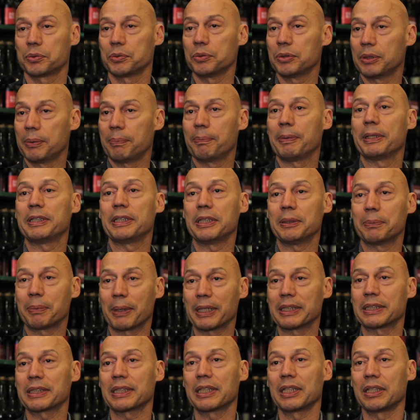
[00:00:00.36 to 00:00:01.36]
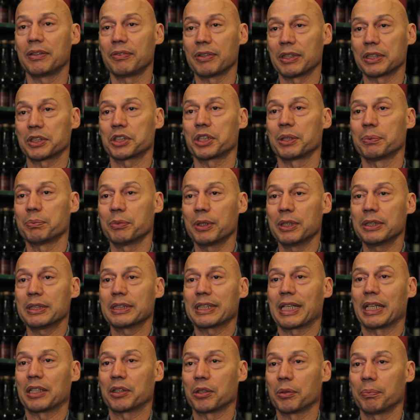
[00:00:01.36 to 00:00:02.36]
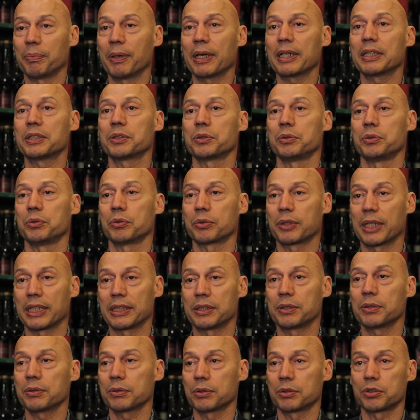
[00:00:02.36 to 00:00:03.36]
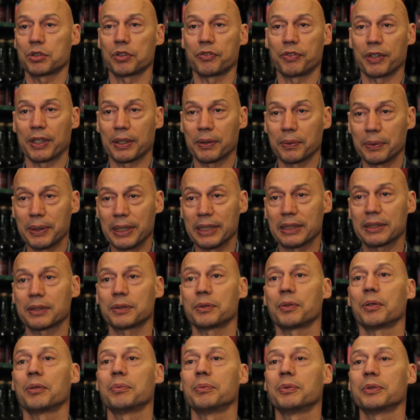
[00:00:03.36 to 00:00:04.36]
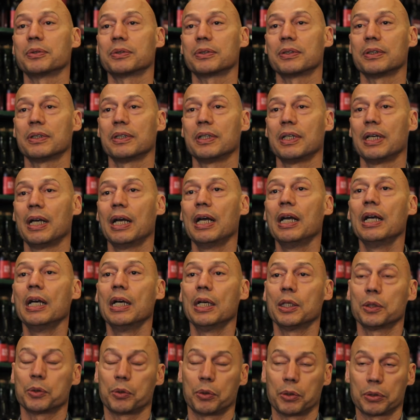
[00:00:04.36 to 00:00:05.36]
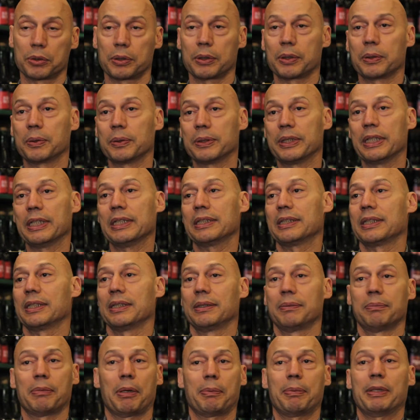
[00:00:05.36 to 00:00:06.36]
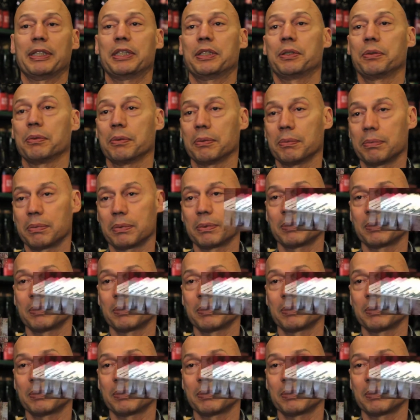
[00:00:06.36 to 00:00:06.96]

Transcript: les petites brasseries qui viennent chez moi, quelque part, ils ont une occasion de se faire connaître dans le monde. De l'autre côté, c'est ma passion.